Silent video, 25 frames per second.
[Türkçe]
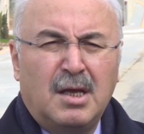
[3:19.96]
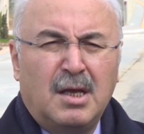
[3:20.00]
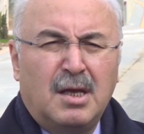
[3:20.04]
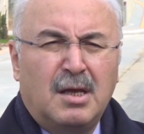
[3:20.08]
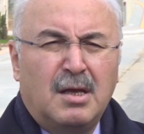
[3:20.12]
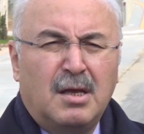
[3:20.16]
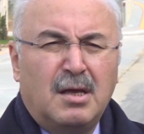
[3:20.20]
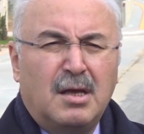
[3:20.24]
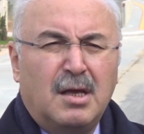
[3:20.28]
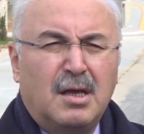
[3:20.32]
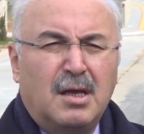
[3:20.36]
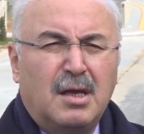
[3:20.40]

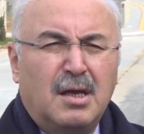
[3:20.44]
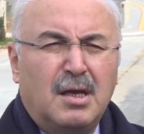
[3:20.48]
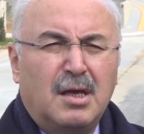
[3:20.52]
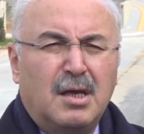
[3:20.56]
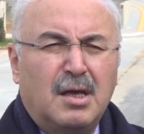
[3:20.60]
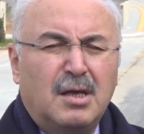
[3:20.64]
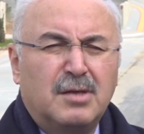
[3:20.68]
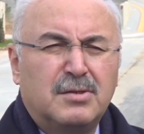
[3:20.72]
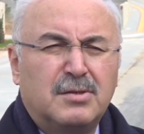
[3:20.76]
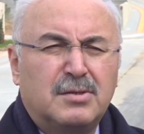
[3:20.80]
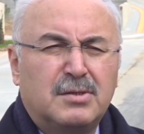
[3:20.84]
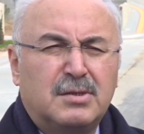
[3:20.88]

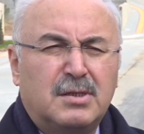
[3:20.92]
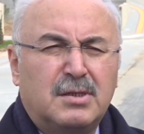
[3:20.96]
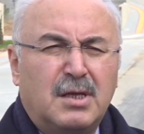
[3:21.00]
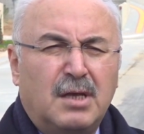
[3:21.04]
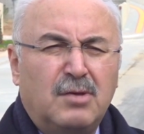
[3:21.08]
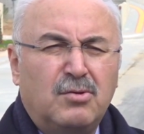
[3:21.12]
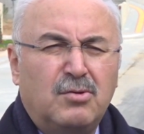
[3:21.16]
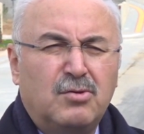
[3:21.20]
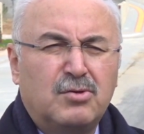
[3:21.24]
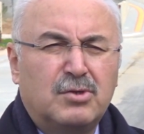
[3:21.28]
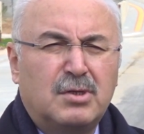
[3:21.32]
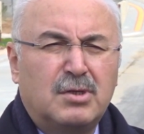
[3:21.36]
ee,
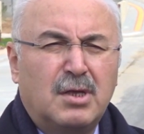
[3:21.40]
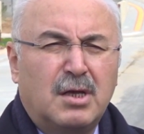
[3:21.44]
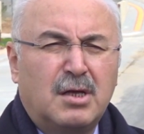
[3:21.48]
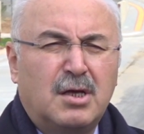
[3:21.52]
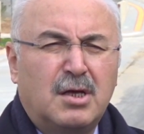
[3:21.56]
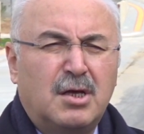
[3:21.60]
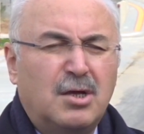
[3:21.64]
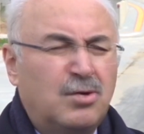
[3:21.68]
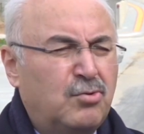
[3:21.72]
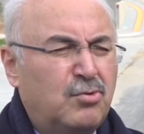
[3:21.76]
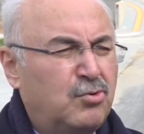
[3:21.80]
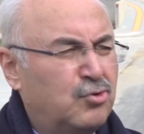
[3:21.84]
yüzde
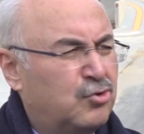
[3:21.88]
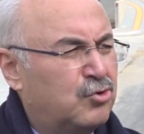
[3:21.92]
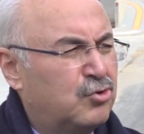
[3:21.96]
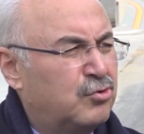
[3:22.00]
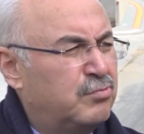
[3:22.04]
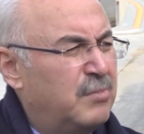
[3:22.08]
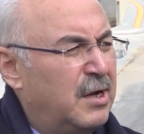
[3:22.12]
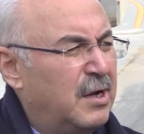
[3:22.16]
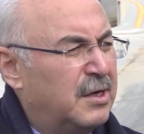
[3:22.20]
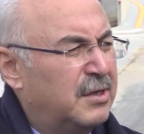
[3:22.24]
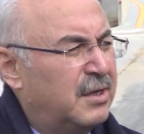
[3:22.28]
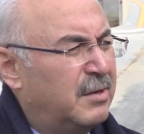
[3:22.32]
43
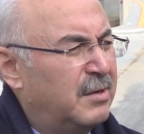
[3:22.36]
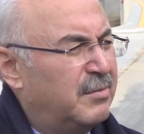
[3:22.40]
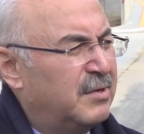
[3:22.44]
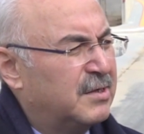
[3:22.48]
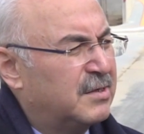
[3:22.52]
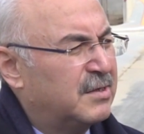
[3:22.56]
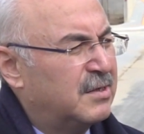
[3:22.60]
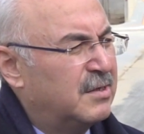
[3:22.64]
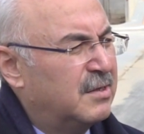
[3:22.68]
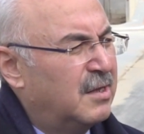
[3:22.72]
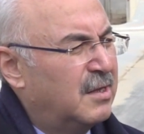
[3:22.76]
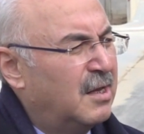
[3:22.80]

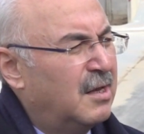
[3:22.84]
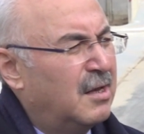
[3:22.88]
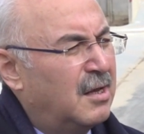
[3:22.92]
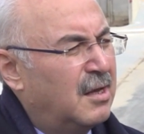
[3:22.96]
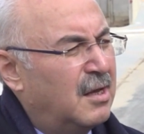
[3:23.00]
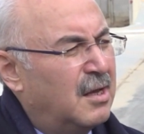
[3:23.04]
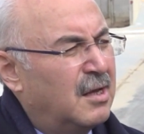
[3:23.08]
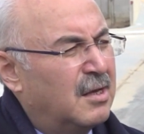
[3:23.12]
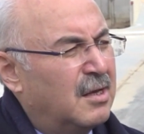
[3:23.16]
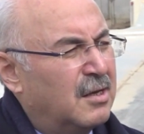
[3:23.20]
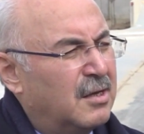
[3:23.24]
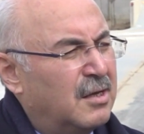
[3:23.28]
mertebesinde
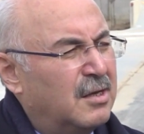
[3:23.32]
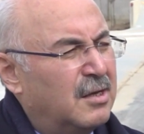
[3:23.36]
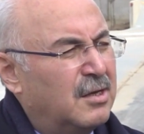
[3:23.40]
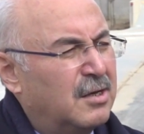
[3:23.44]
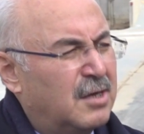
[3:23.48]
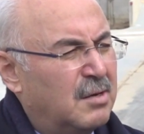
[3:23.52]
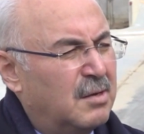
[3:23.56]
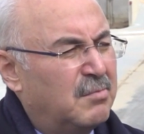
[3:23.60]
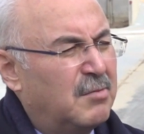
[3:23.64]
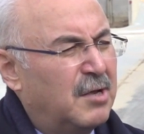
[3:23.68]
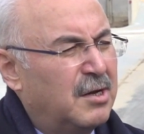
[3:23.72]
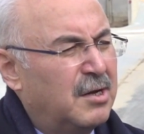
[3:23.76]
e,
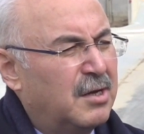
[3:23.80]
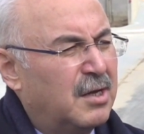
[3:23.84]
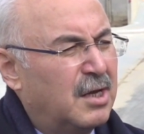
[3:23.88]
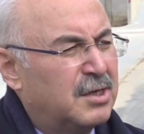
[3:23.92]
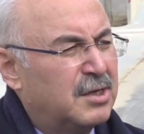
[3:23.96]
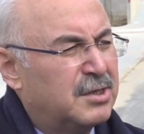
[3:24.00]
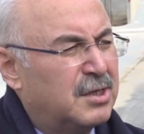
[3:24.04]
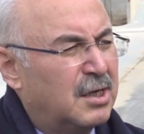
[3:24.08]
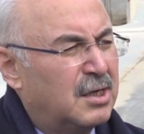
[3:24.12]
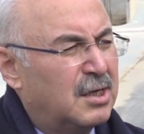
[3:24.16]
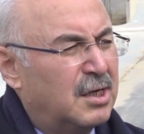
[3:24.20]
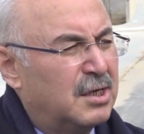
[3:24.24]
yıkımları
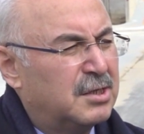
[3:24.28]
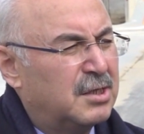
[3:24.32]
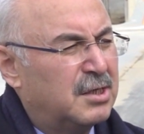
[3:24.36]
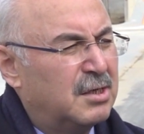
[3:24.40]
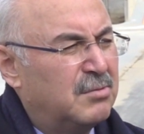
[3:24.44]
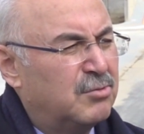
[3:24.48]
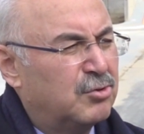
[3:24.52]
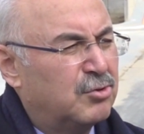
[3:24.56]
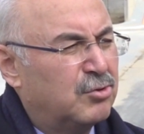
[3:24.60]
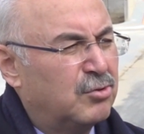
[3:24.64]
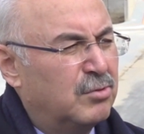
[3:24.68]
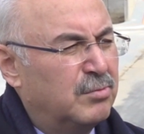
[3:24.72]

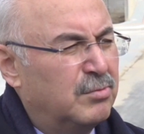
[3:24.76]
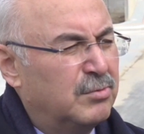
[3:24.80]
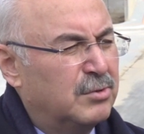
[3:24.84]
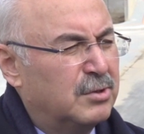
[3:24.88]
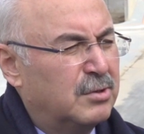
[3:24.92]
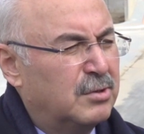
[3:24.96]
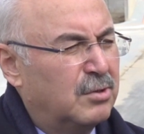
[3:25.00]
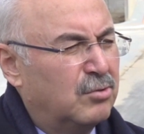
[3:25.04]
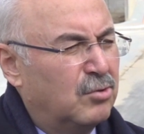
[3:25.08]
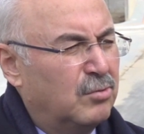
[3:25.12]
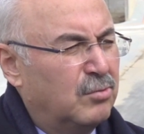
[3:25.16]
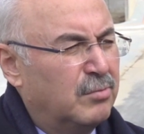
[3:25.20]
gerçekleştirmiş
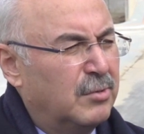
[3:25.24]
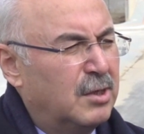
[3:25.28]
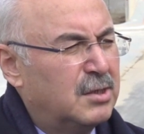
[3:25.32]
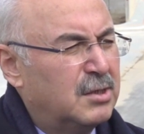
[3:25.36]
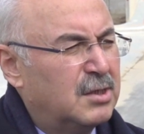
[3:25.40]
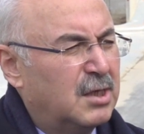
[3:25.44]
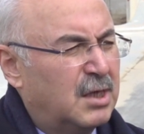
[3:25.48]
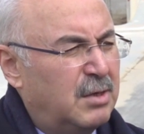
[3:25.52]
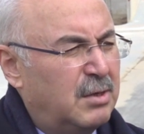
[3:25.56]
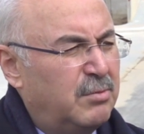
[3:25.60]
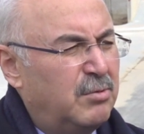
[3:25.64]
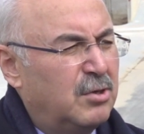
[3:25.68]

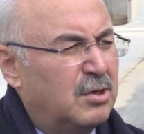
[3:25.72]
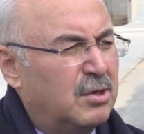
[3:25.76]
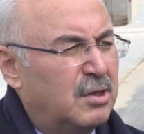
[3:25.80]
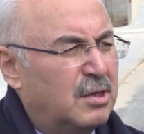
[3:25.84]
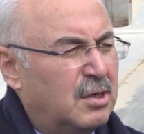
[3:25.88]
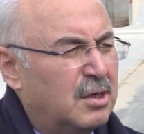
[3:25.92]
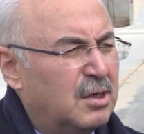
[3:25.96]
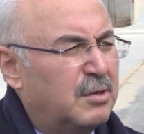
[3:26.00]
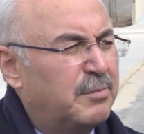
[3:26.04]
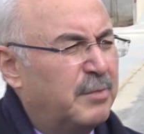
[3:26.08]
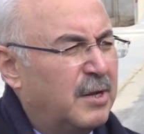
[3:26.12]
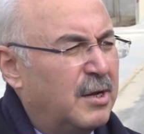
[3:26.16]
durumdayız.
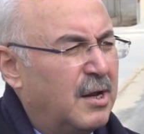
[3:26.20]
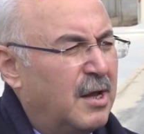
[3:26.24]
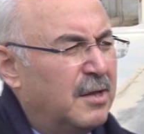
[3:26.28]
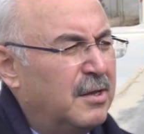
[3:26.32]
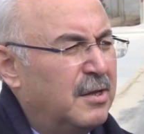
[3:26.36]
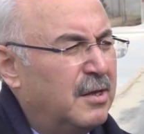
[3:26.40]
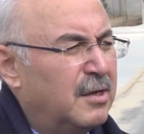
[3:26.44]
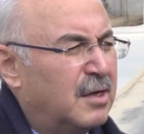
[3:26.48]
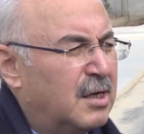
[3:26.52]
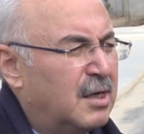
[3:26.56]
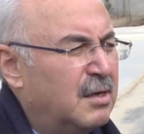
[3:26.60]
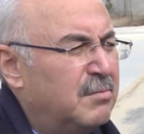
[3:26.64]
2040
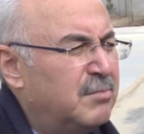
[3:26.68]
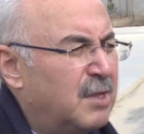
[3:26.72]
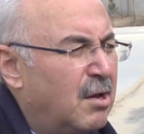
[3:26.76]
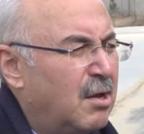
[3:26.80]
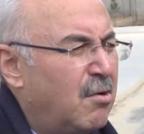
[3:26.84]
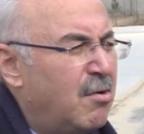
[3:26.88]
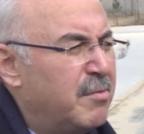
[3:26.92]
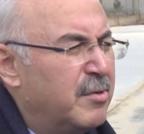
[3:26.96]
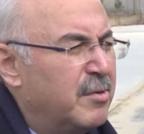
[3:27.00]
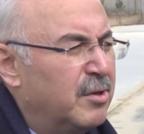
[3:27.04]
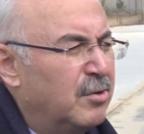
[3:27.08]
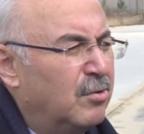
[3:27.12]
binada yıkım
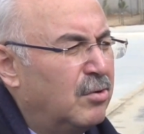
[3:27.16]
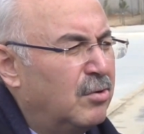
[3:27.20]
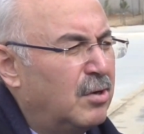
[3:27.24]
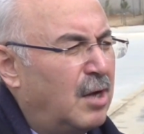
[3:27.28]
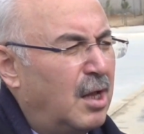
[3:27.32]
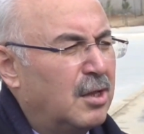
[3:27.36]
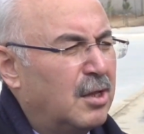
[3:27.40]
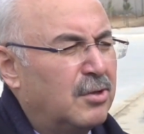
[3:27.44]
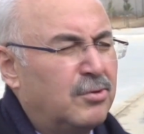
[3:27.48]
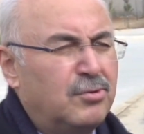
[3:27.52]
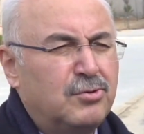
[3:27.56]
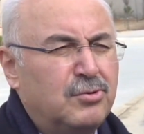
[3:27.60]
devam ediyor.
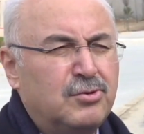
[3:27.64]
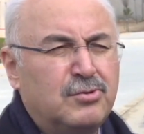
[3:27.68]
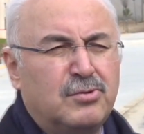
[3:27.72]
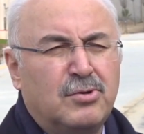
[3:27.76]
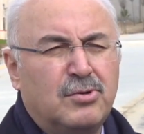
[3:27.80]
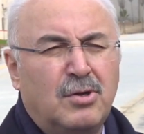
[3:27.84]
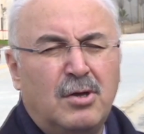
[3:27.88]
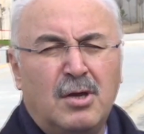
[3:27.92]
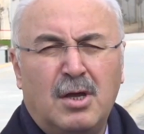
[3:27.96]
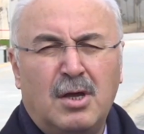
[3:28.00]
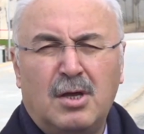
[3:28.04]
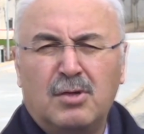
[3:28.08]

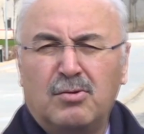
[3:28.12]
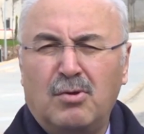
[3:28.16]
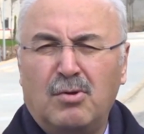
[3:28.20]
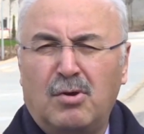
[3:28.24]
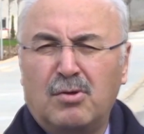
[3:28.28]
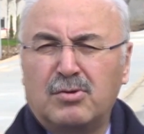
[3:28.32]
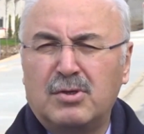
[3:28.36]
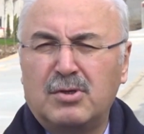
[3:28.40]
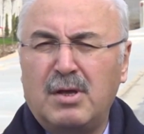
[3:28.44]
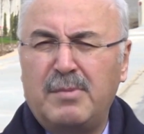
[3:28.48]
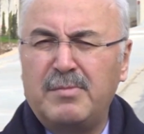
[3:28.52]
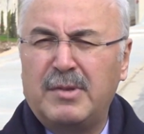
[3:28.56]

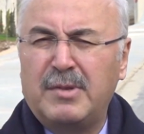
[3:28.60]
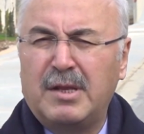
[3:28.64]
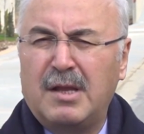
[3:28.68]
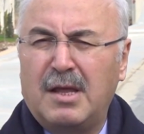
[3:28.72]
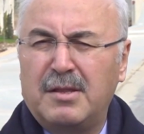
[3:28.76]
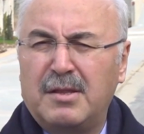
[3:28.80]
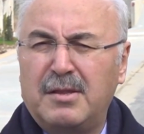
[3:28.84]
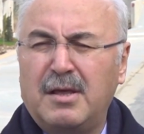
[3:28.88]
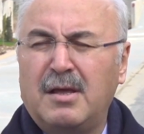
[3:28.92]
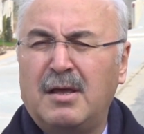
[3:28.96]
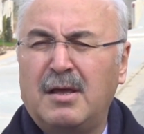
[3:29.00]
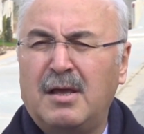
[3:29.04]
690
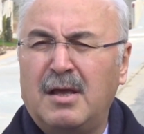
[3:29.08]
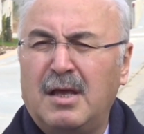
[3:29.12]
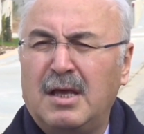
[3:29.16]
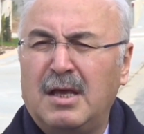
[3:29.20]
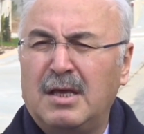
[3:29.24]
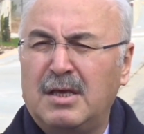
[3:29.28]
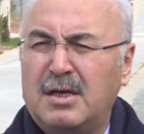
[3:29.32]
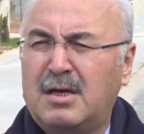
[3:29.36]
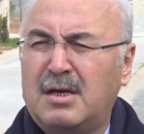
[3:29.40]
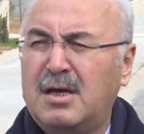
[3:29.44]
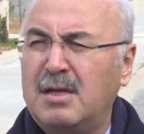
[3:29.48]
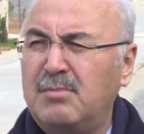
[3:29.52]
binada
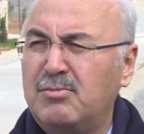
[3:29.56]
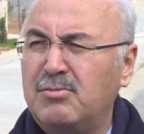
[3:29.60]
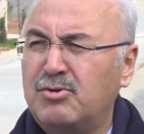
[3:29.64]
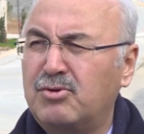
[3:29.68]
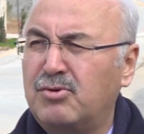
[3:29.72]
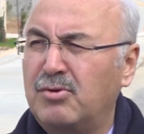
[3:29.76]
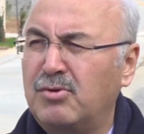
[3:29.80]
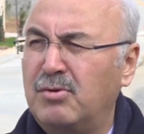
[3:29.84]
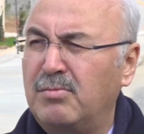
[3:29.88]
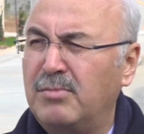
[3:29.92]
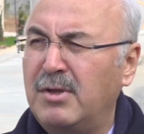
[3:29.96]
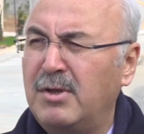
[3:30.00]

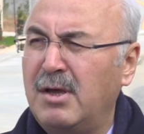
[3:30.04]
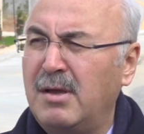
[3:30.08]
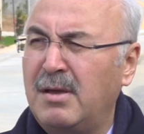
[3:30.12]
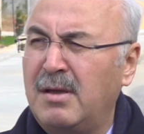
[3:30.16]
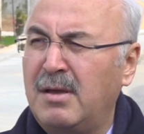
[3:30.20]
yıkılmış durumda.